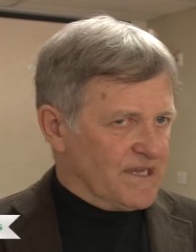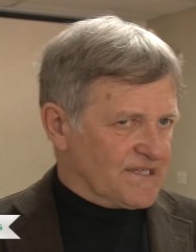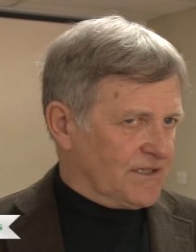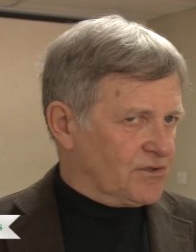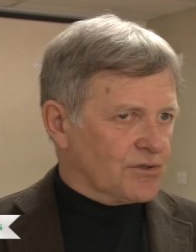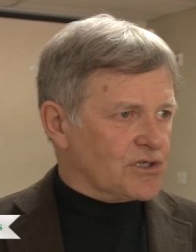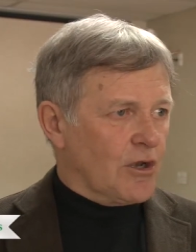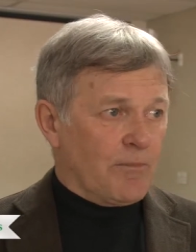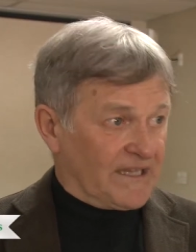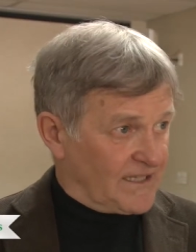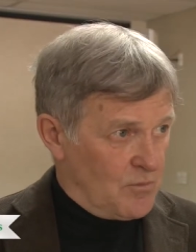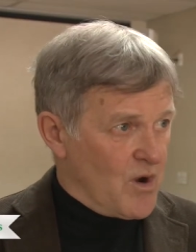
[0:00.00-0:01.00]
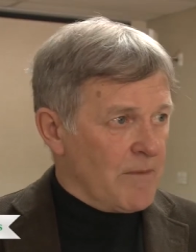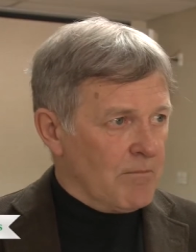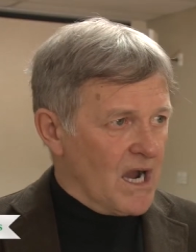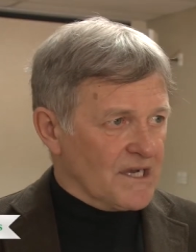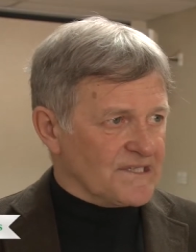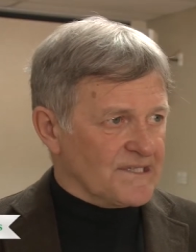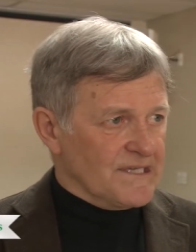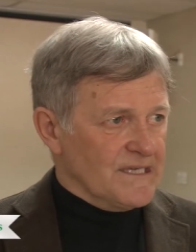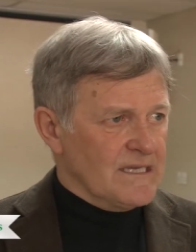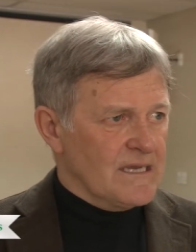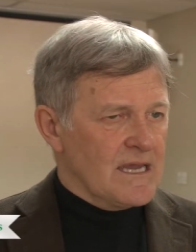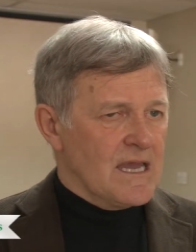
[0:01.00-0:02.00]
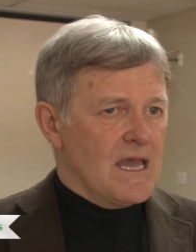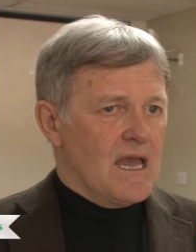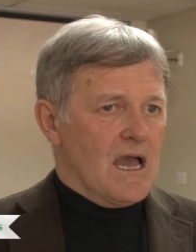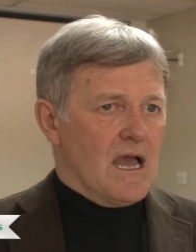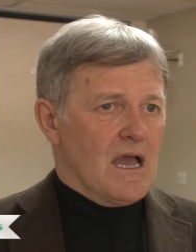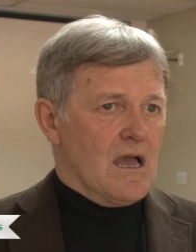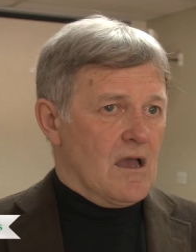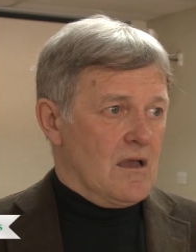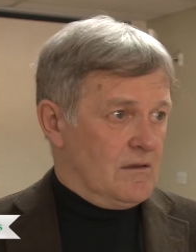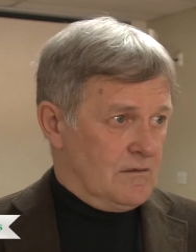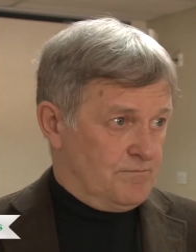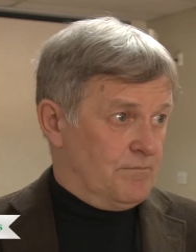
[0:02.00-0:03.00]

bien ça touche le patrimoine bâti, euh,